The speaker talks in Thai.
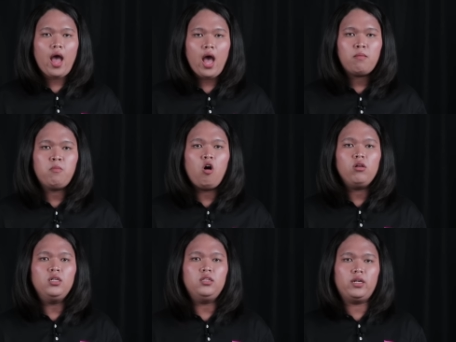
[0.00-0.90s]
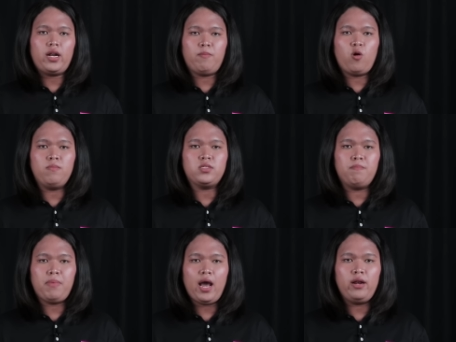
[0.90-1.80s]
หากมองลึกถึงระดับความสั
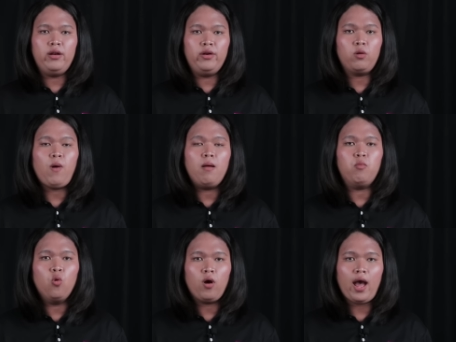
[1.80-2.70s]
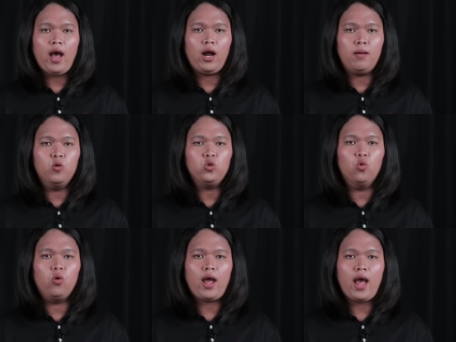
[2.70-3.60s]
มพันธ์ระหว่างผู้ฆ่ากับผู้
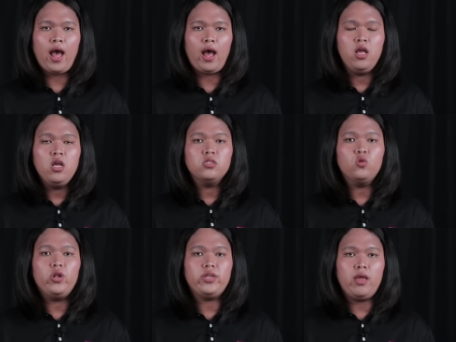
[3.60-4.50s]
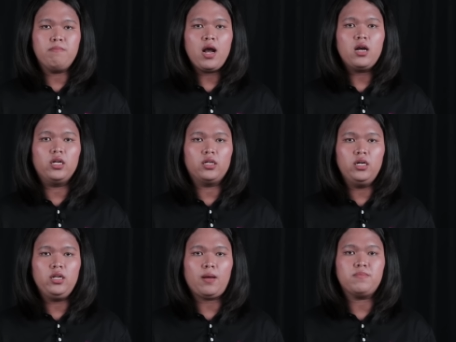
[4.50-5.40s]
ถูกฆ่าส่วนใหญ่มักเกิด
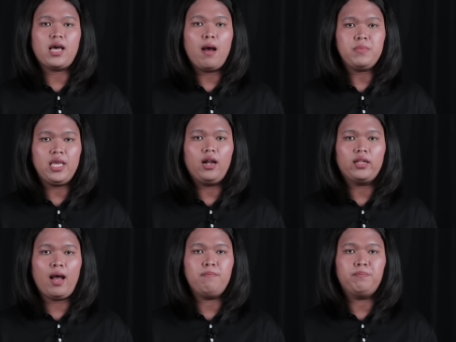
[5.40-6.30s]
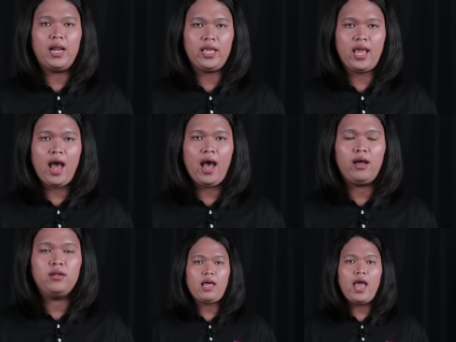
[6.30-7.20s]
ขึ้นกับสามีกระทำภรรยา
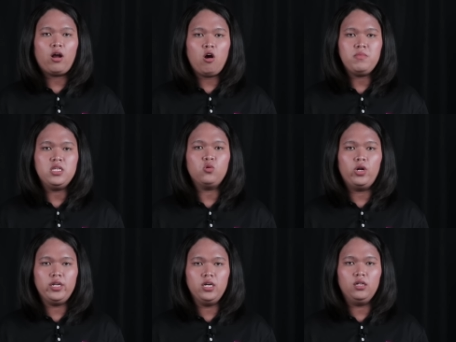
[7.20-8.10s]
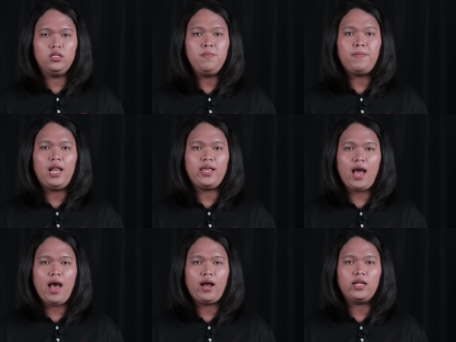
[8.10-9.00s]
แต่ก็มีส่วนหนึ่งที่ภรร
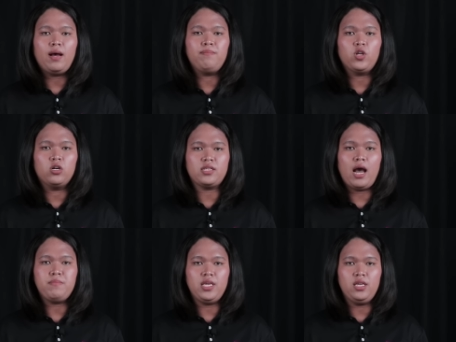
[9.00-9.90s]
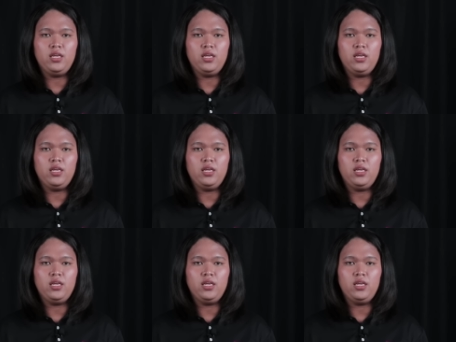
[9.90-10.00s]
ยากระทำต่อสามี